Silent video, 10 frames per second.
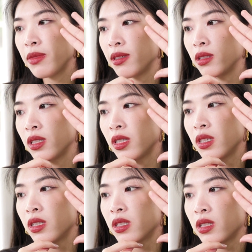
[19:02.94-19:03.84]
们
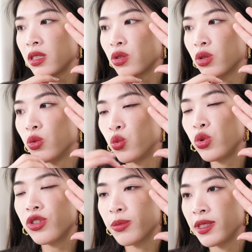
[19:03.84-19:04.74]
是那种无
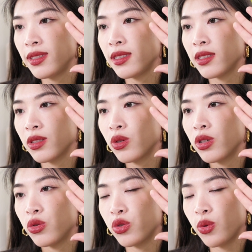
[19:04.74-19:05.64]
论什么季节都
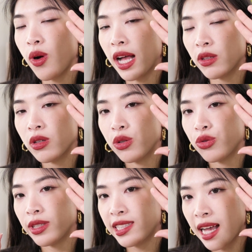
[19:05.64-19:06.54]
可以去画，都可以
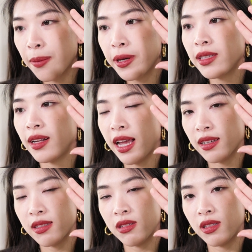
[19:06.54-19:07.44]
去搭配的两
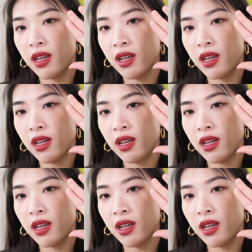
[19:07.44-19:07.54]
个色